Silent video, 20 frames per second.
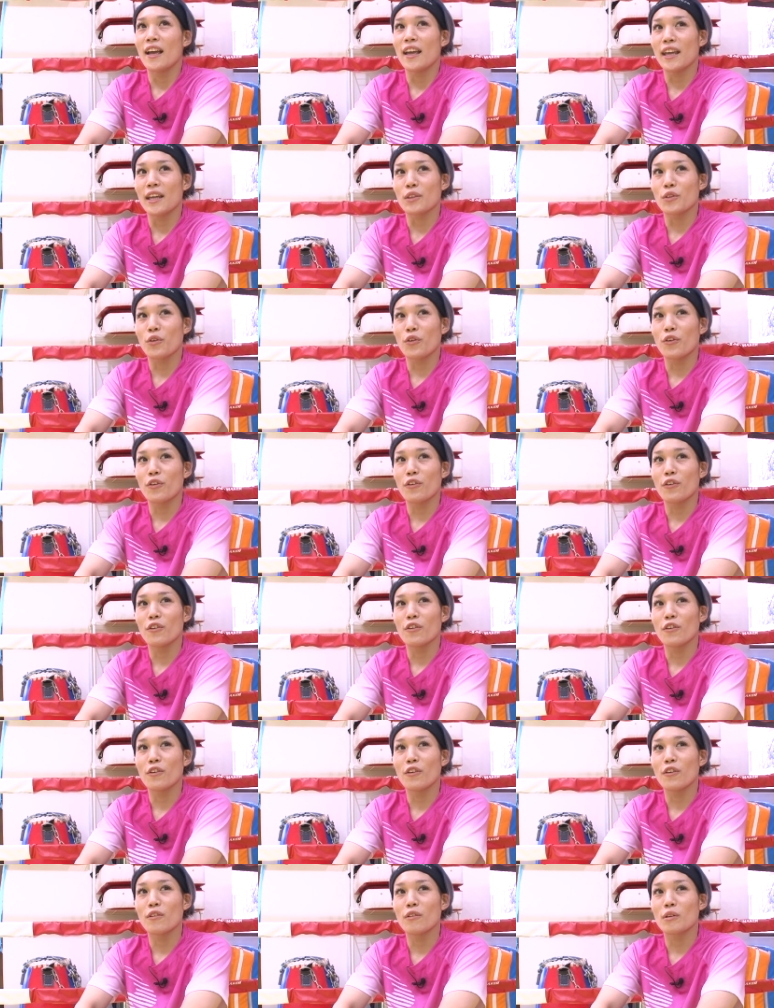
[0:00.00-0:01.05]
えっ、ー、
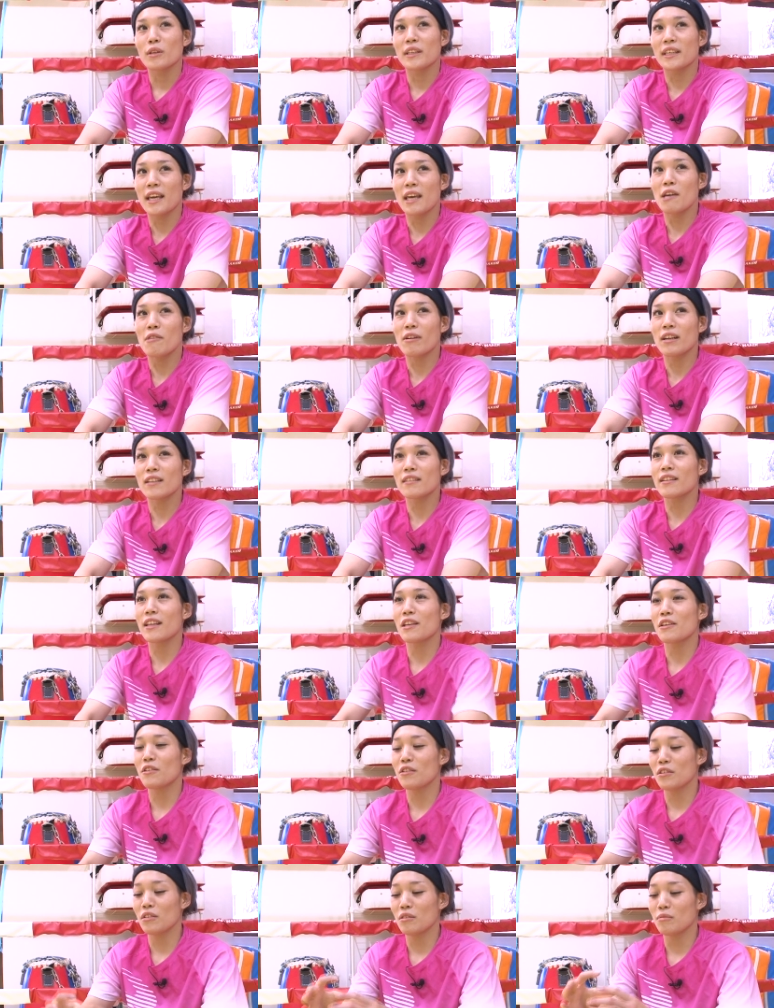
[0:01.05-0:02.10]
と K1 って
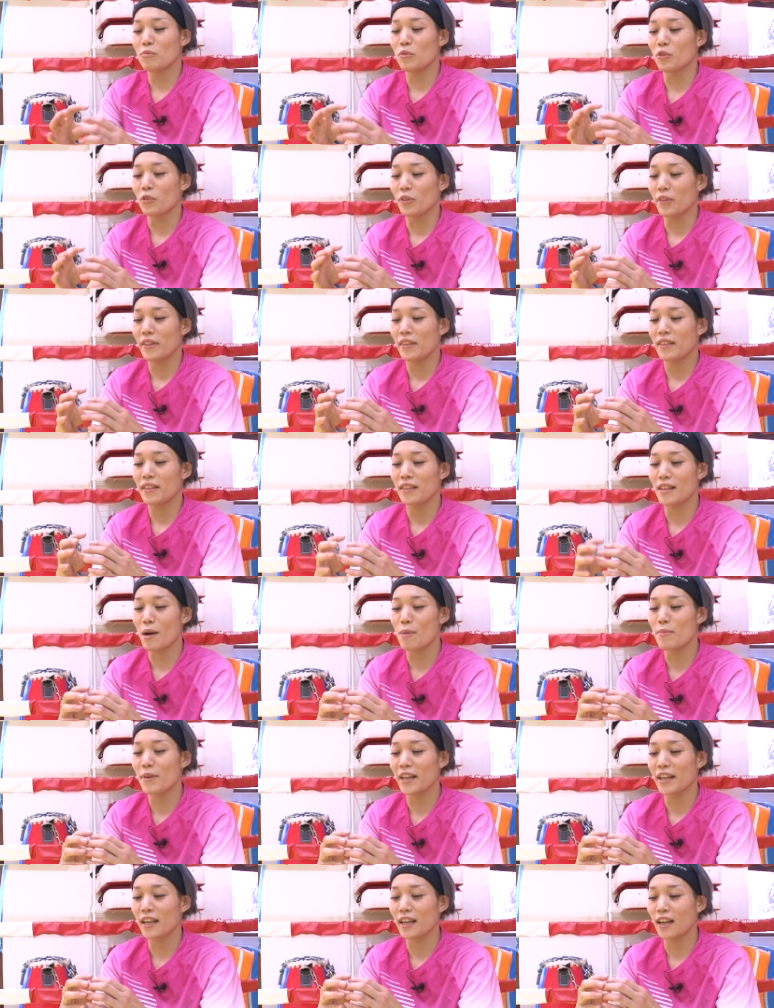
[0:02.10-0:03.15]
いうもう名
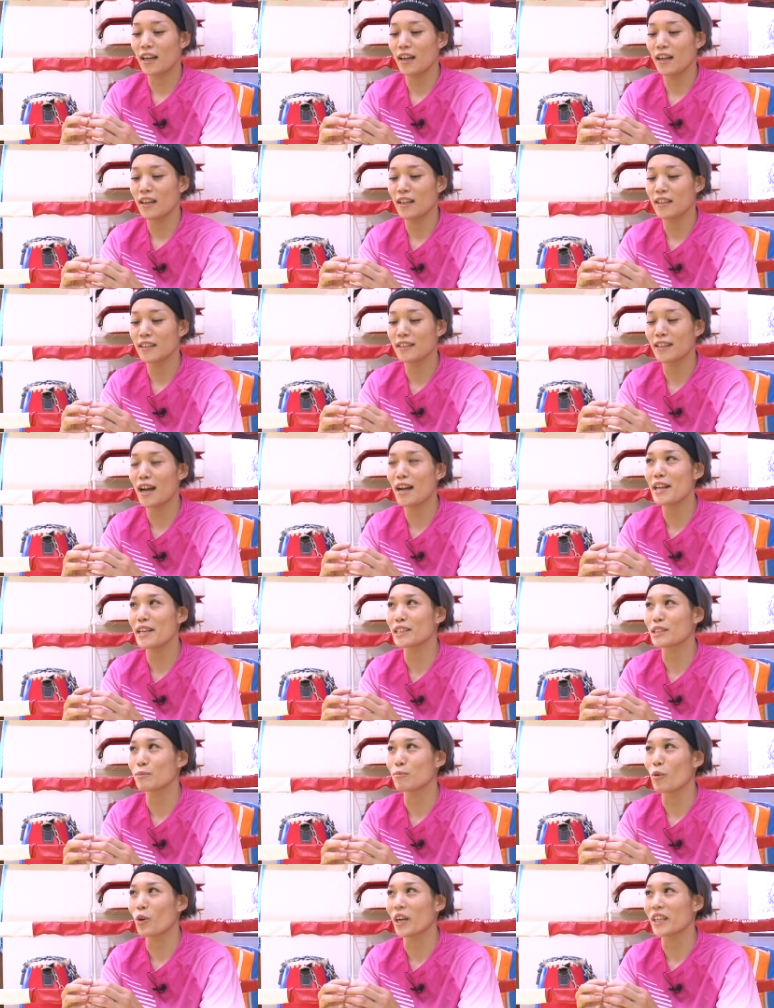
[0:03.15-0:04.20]
前が誰
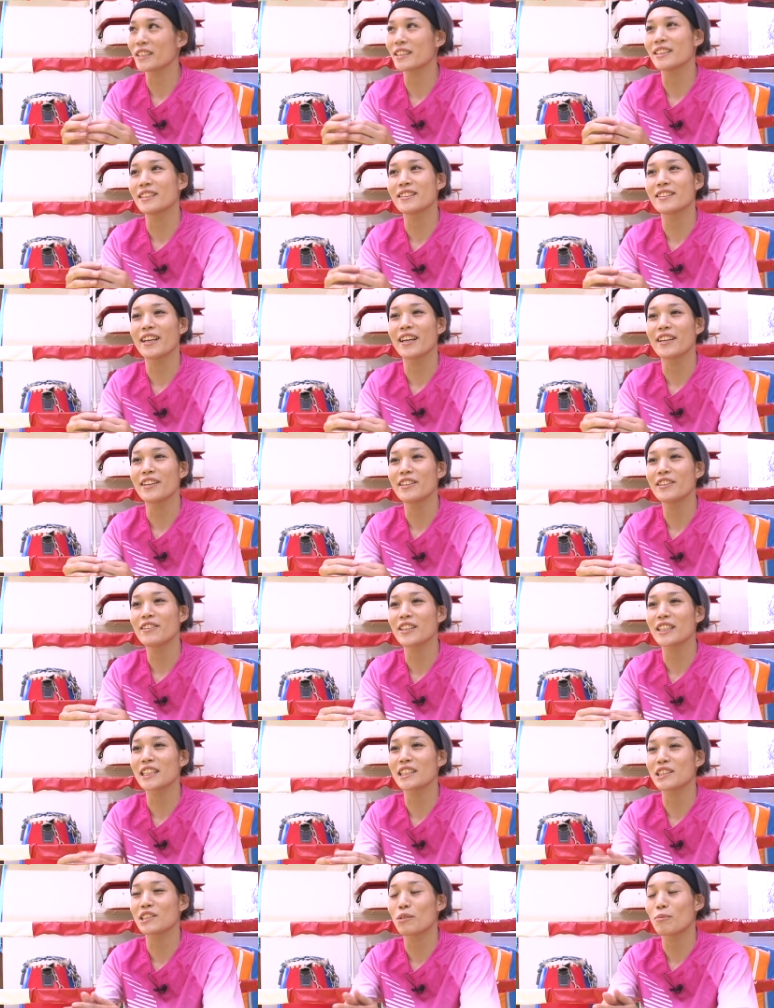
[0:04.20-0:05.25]
しもが知っている
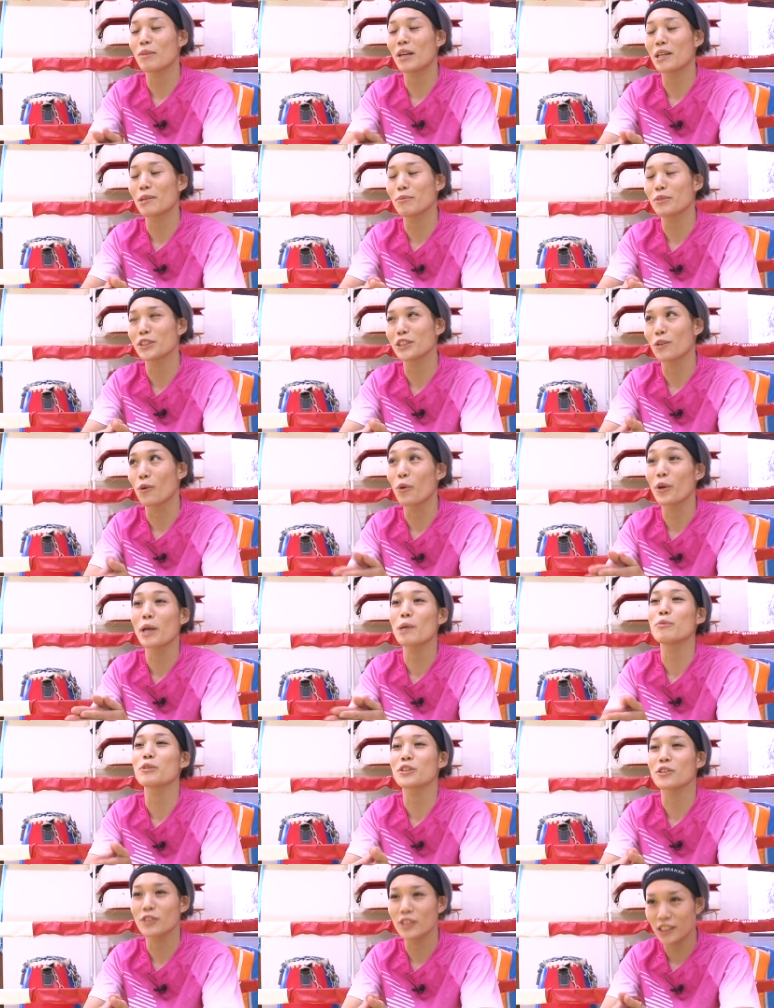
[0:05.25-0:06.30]
私の周りもちろん親
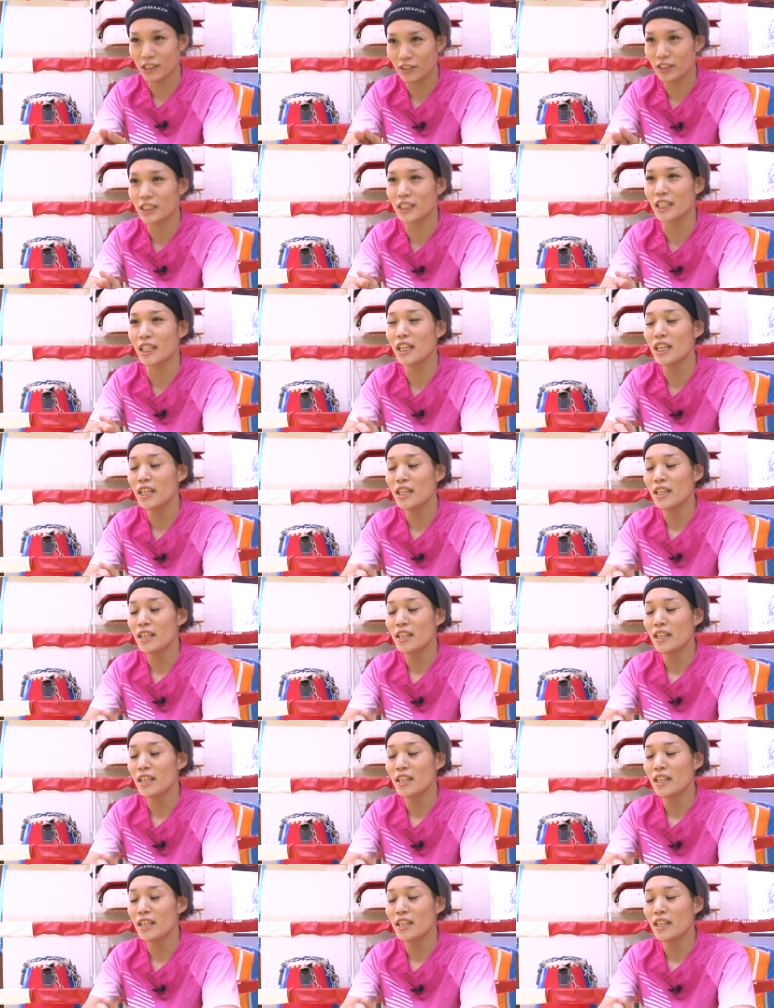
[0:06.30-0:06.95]
もそうですし、は